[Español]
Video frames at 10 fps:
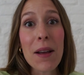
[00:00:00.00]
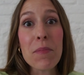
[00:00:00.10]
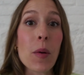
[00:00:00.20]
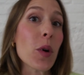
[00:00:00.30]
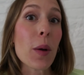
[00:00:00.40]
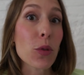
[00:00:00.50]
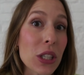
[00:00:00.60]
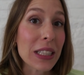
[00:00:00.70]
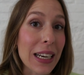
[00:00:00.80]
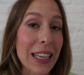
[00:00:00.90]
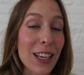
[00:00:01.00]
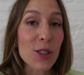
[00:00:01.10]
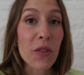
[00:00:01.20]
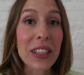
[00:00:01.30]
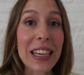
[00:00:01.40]
Me voy a aposentar aquí en la
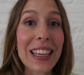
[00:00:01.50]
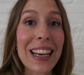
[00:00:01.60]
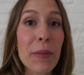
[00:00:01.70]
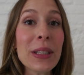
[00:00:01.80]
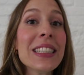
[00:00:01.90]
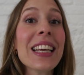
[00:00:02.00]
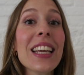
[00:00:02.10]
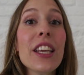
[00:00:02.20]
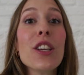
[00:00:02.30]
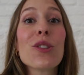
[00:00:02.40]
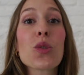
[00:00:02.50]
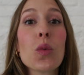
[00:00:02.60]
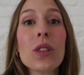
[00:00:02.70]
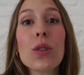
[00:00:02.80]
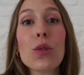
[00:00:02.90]
sofá tranquilamente y os
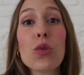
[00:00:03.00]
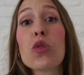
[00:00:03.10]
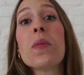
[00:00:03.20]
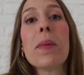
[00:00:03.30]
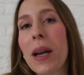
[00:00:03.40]
cuento sus mil